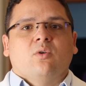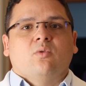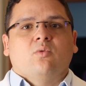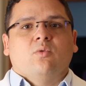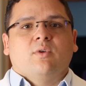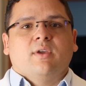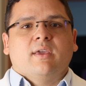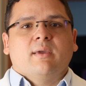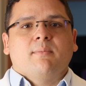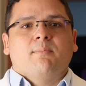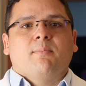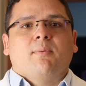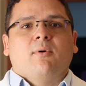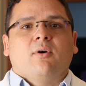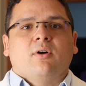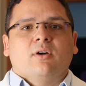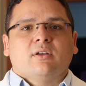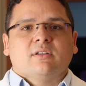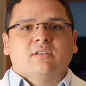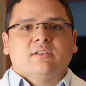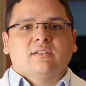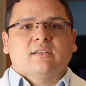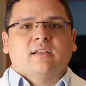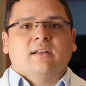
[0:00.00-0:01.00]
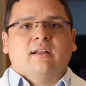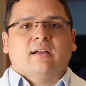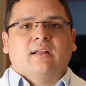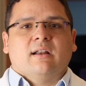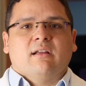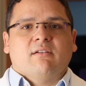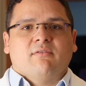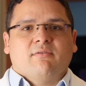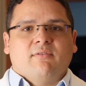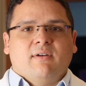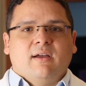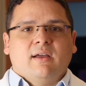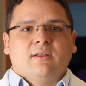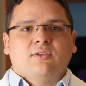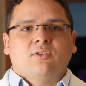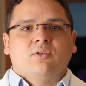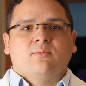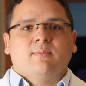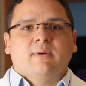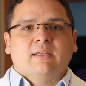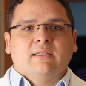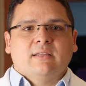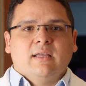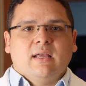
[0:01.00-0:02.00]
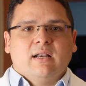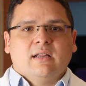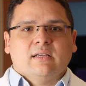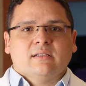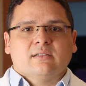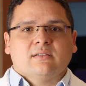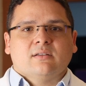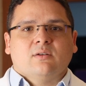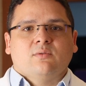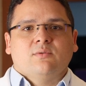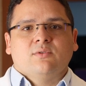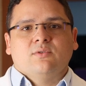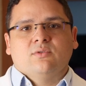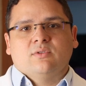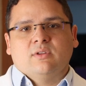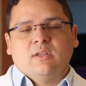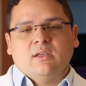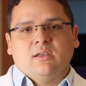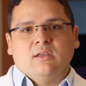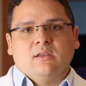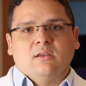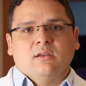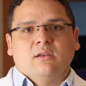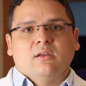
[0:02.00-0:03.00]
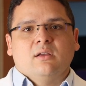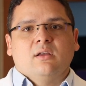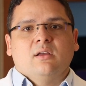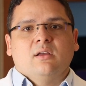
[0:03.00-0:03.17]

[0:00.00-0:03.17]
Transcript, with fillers: o que pode ser agravado em uma internação em UTI.